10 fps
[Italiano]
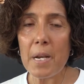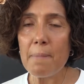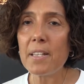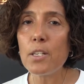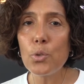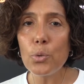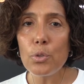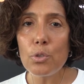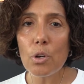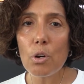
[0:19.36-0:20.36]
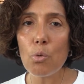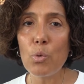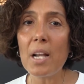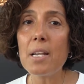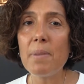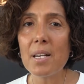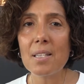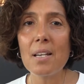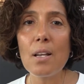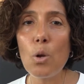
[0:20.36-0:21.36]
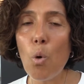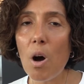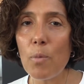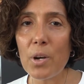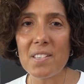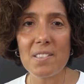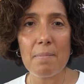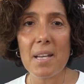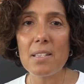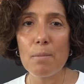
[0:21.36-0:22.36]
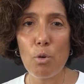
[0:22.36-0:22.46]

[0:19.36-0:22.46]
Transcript: Prima di tutto una libertà dell'uomo che si mette in